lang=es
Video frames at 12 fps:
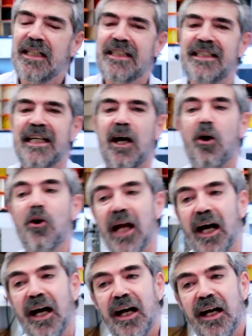si
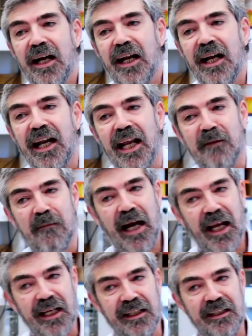ahora la
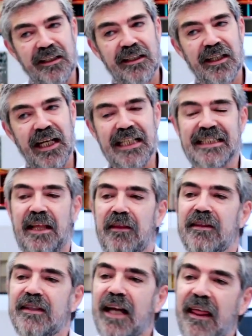imagen está
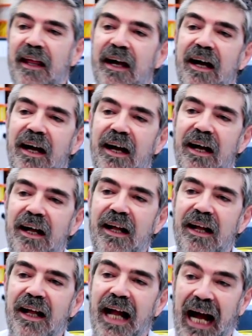centrada,
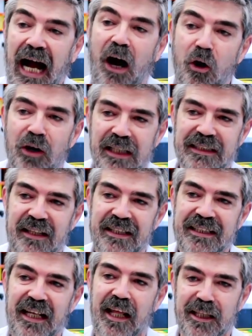ahora está
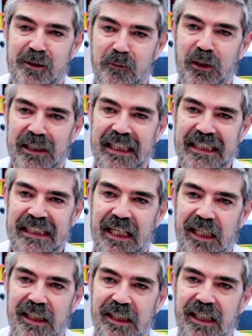centrada después de
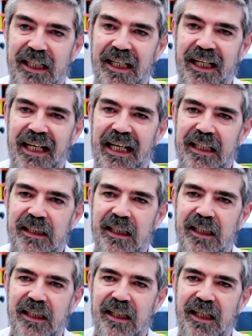retirarle la
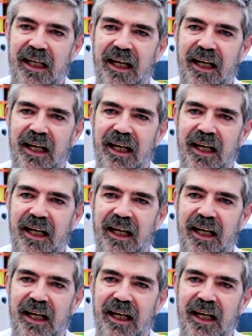tira,